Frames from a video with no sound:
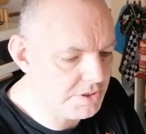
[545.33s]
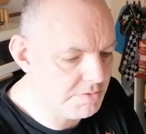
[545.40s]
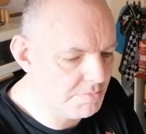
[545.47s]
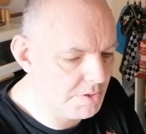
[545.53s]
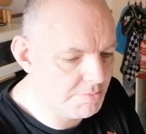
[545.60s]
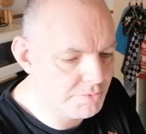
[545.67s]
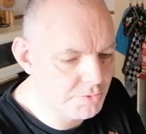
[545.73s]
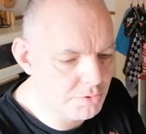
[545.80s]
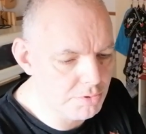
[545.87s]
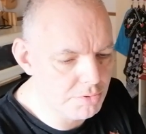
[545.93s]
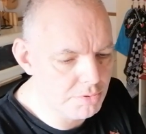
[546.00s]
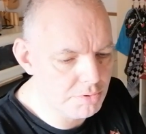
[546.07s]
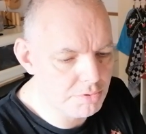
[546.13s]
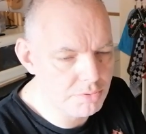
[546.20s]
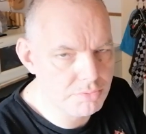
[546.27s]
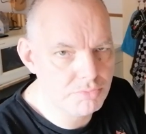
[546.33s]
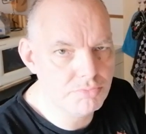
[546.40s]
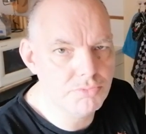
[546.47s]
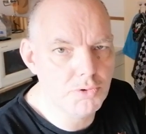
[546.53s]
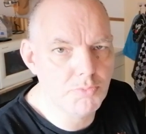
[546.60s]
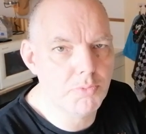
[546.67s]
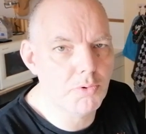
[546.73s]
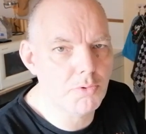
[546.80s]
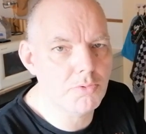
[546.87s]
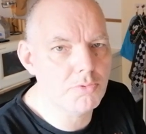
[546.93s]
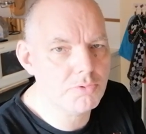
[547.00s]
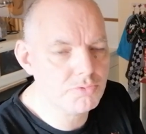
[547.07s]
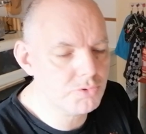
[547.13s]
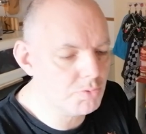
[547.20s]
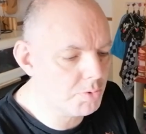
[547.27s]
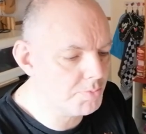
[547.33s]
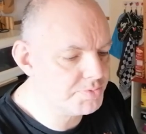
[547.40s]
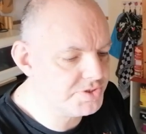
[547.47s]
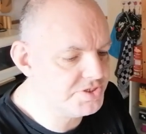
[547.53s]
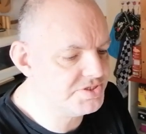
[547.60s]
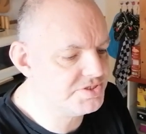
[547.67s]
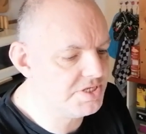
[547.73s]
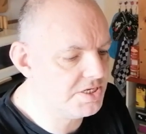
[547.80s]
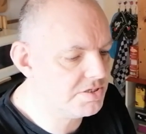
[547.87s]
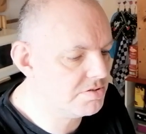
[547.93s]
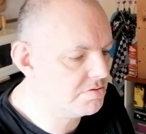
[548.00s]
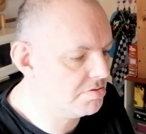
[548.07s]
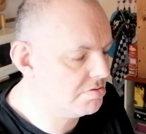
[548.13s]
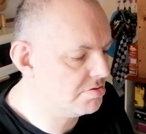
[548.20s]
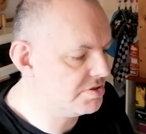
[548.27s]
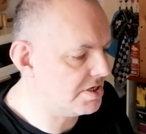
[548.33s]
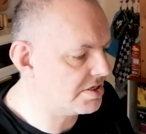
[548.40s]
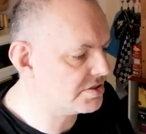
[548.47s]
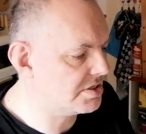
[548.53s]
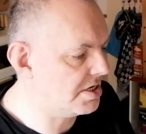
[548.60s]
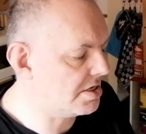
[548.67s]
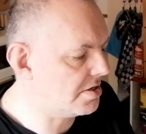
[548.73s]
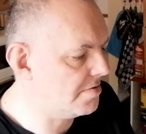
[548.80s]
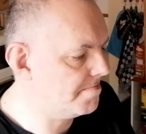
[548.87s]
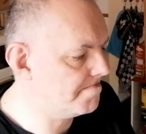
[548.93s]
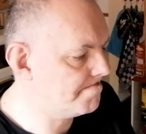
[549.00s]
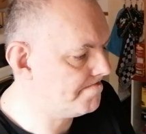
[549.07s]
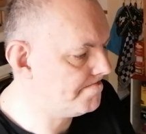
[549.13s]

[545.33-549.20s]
minimum deux, bons, deux bons petits steaks tartare.